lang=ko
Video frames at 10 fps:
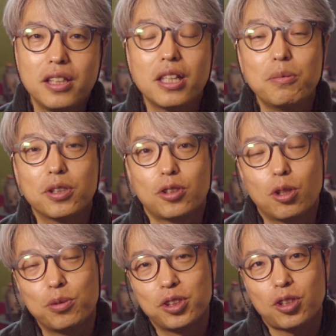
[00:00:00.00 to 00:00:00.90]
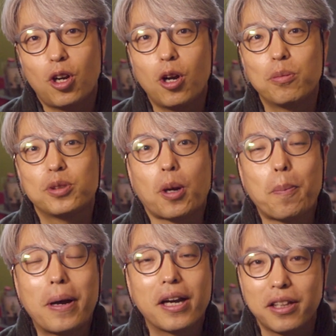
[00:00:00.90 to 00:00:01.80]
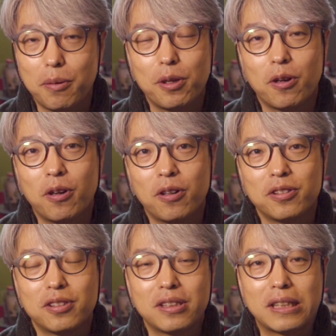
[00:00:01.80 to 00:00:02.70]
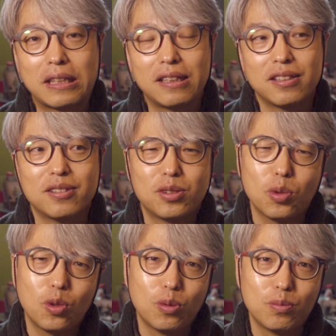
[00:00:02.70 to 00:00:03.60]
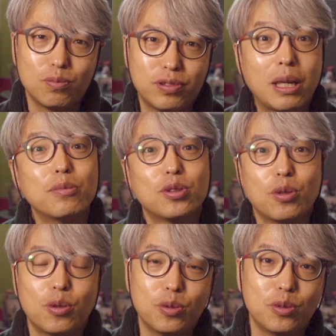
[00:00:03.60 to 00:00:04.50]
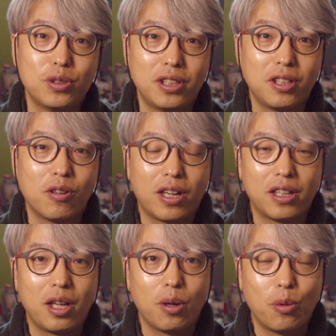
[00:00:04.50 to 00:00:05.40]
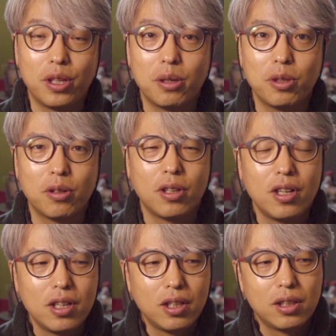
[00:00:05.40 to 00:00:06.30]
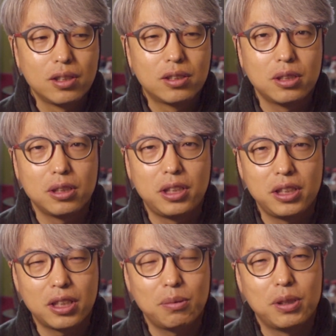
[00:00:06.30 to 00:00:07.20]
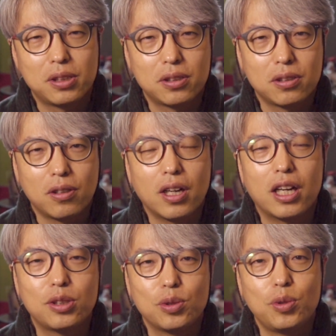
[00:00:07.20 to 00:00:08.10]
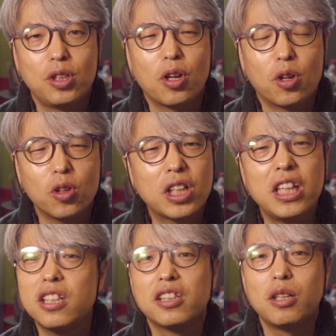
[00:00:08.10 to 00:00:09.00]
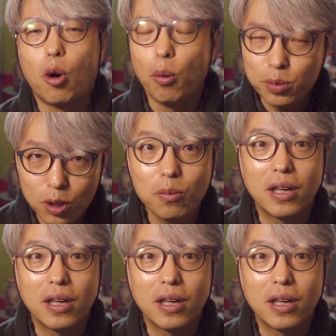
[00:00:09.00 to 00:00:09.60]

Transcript: 디지털 믹서 여러분들 처음 접하게 되면 조금 부담스러우실 것 같아요. 왜냐면 그 디지털 믹서가 가지고 있는 여러 기능들이 엄청